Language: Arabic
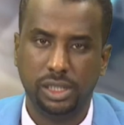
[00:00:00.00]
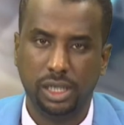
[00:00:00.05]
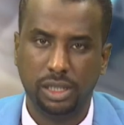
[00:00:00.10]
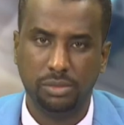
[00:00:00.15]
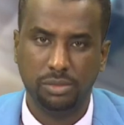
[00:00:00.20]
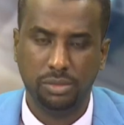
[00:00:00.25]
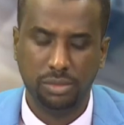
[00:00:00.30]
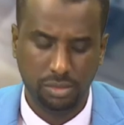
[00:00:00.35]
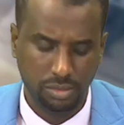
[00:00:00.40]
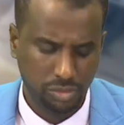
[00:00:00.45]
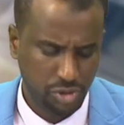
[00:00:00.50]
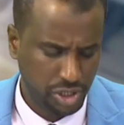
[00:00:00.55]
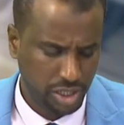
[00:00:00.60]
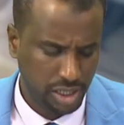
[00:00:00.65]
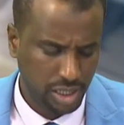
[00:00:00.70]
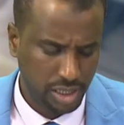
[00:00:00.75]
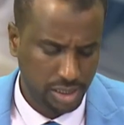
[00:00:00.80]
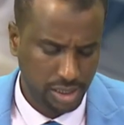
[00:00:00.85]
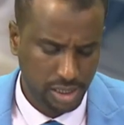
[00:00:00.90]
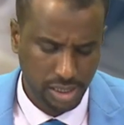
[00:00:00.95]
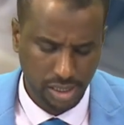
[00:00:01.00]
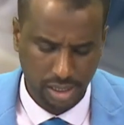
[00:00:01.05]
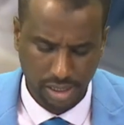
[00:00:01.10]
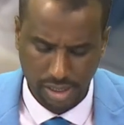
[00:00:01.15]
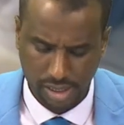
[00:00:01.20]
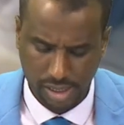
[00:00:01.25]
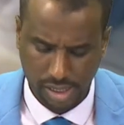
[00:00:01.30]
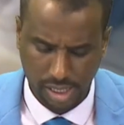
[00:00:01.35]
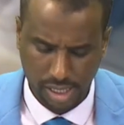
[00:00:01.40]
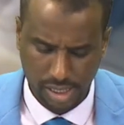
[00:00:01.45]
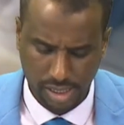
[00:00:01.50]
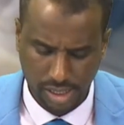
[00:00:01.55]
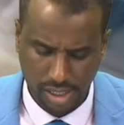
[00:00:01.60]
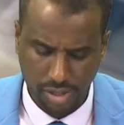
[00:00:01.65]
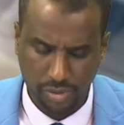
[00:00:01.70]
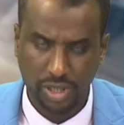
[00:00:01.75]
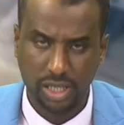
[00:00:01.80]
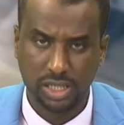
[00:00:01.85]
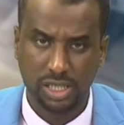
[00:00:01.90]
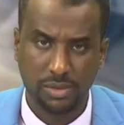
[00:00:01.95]
المشكلات
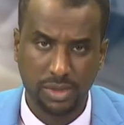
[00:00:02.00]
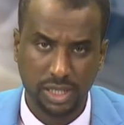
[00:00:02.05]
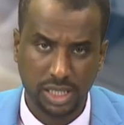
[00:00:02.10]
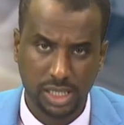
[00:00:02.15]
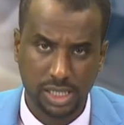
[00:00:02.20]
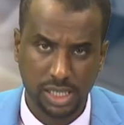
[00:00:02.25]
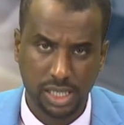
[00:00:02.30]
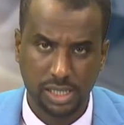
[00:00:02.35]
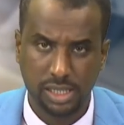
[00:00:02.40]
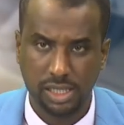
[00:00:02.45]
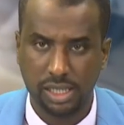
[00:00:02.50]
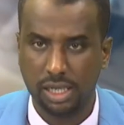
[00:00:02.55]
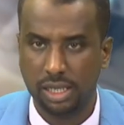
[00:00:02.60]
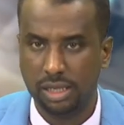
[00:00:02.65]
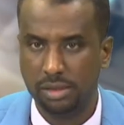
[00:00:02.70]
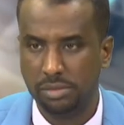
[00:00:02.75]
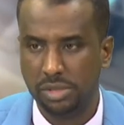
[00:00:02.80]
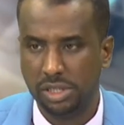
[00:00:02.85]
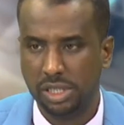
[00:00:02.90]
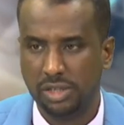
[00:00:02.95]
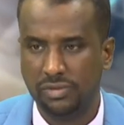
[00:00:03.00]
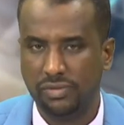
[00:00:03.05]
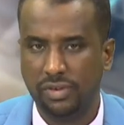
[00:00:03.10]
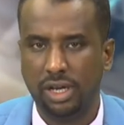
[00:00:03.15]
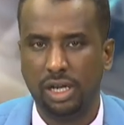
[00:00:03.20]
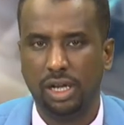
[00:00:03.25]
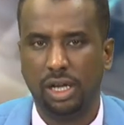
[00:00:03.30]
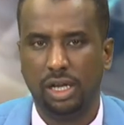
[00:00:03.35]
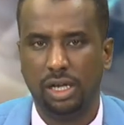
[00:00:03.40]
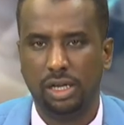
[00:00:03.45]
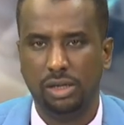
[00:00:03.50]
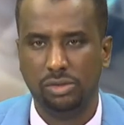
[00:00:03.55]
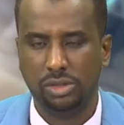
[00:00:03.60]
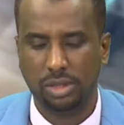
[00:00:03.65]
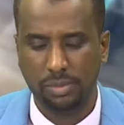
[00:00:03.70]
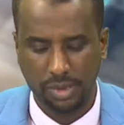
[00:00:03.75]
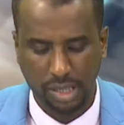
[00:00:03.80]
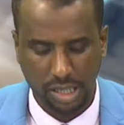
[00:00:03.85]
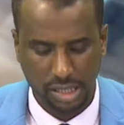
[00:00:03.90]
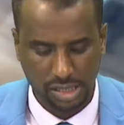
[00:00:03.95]
السياسية والأزمات السياسية بتتفرع
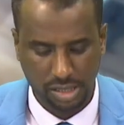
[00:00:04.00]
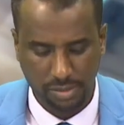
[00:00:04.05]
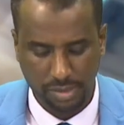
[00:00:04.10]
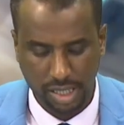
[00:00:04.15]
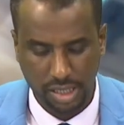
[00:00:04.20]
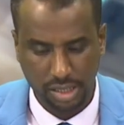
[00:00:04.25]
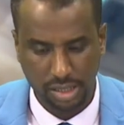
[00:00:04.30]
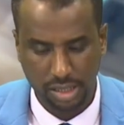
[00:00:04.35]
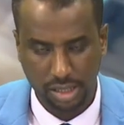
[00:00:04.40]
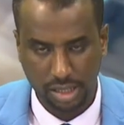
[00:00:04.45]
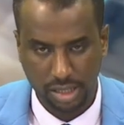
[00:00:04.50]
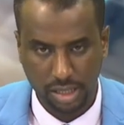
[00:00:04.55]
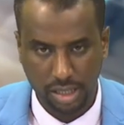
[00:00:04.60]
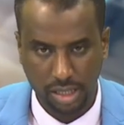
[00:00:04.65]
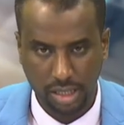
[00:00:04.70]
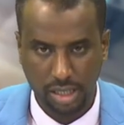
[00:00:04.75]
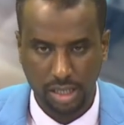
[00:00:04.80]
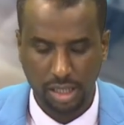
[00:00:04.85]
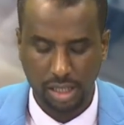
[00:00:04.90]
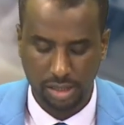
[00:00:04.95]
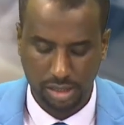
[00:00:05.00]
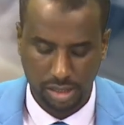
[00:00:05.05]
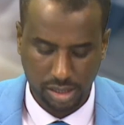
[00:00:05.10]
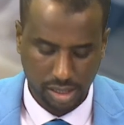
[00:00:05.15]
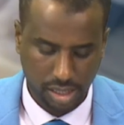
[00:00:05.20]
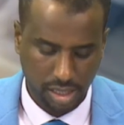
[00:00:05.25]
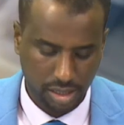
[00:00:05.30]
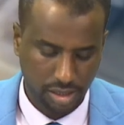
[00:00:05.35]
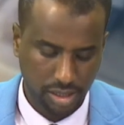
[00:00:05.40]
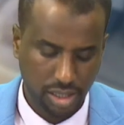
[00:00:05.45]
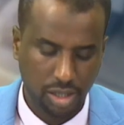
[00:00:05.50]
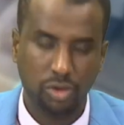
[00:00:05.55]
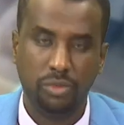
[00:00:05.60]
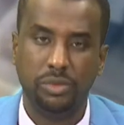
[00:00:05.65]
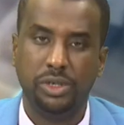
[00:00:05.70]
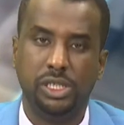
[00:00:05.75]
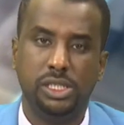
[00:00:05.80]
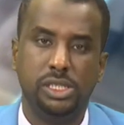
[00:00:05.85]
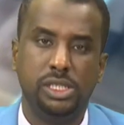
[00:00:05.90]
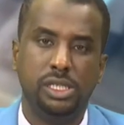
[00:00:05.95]
وتبقى أزمات اقتصادية
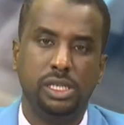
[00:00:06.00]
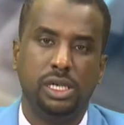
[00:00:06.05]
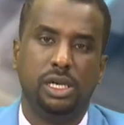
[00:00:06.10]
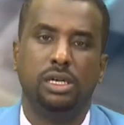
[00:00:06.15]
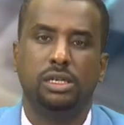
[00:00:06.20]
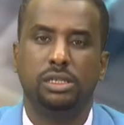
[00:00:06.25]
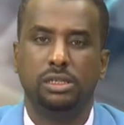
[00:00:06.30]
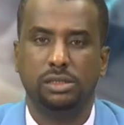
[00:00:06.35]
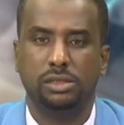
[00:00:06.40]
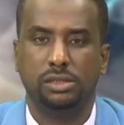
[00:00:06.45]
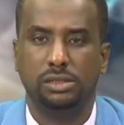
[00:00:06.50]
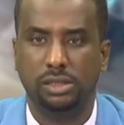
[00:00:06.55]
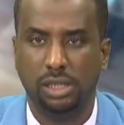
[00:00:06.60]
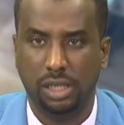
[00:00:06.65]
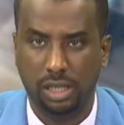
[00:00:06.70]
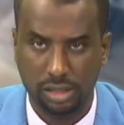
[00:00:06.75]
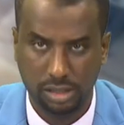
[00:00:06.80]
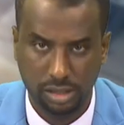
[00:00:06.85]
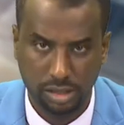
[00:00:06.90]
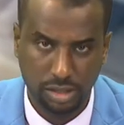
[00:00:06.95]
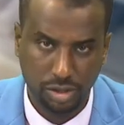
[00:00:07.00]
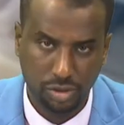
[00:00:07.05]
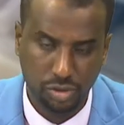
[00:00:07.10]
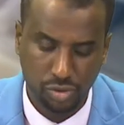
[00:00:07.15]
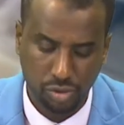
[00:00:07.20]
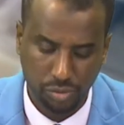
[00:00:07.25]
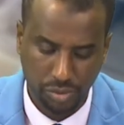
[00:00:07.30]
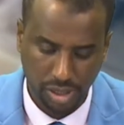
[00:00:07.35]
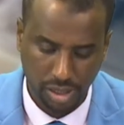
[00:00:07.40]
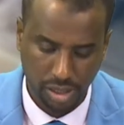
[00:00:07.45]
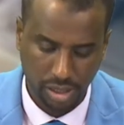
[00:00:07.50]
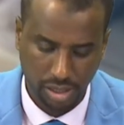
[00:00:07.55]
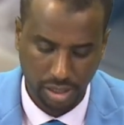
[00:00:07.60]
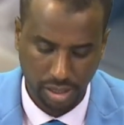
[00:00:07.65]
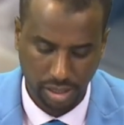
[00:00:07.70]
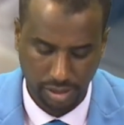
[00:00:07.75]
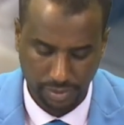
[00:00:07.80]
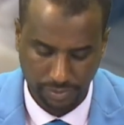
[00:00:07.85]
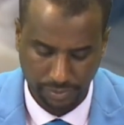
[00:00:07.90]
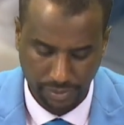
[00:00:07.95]
ومعيشية يعني ده جزء من
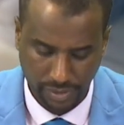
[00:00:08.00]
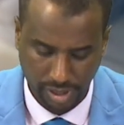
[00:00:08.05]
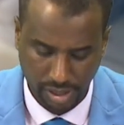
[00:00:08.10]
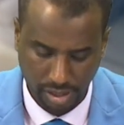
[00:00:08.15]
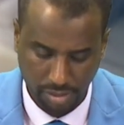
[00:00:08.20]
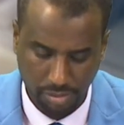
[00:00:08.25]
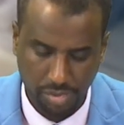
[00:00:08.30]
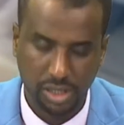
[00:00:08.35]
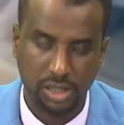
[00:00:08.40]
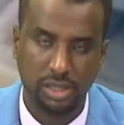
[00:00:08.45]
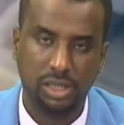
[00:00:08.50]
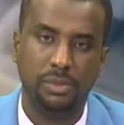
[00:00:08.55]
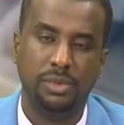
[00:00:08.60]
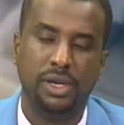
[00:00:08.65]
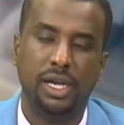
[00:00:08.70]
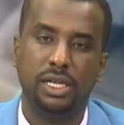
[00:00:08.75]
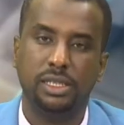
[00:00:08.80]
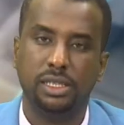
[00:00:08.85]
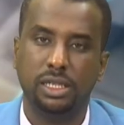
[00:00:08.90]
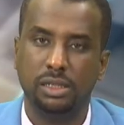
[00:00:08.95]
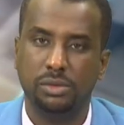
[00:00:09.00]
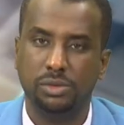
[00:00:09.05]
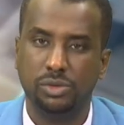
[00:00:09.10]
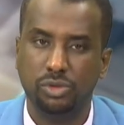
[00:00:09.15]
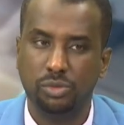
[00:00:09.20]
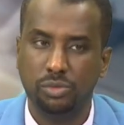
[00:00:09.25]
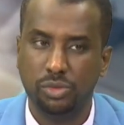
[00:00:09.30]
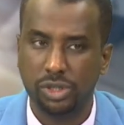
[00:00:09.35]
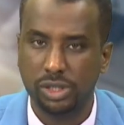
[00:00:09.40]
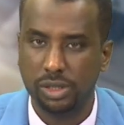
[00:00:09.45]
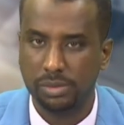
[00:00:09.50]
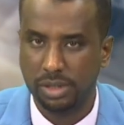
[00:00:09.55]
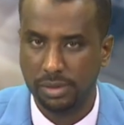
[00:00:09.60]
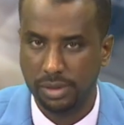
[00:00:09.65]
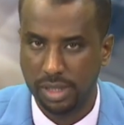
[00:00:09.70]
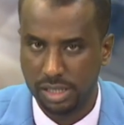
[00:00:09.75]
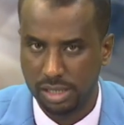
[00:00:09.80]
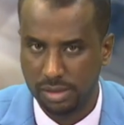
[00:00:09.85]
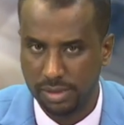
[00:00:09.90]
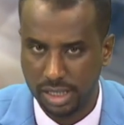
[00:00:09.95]
من التبعات اللي بتكون مرتبطة
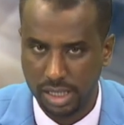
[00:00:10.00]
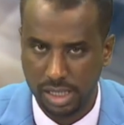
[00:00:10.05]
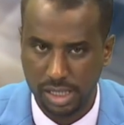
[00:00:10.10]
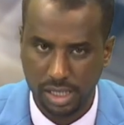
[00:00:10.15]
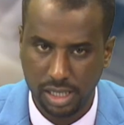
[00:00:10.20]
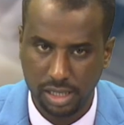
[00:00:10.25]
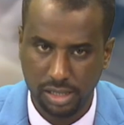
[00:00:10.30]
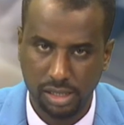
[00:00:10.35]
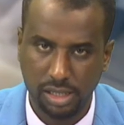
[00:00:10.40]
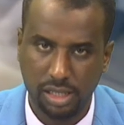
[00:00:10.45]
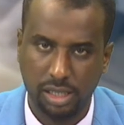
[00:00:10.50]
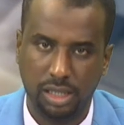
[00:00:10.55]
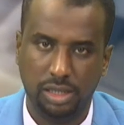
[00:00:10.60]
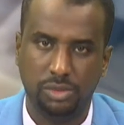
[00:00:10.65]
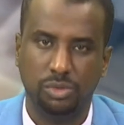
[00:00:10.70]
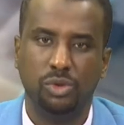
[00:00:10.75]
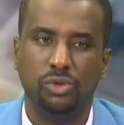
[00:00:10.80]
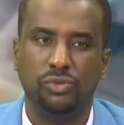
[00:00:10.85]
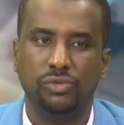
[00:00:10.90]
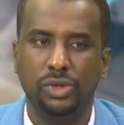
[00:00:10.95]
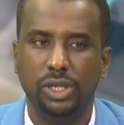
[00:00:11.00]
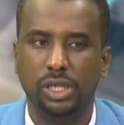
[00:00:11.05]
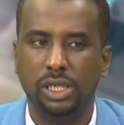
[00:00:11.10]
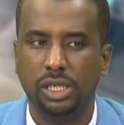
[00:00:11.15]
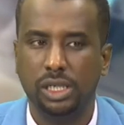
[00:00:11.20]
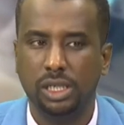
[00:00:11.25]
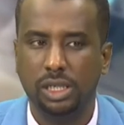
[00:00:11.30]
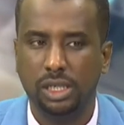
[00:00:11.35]
بالأزمات السياسية يعني يكون في